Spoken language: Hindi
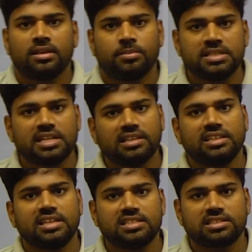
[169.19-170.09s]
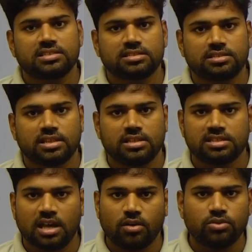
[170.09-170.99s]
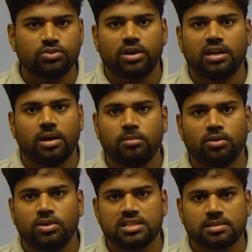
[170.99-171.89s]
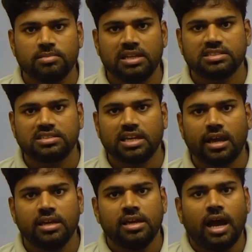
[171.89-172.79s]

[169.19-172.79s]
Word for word: पंचायती राज संस्था को जो है ना हम लोगों ने सम्मिलित किया है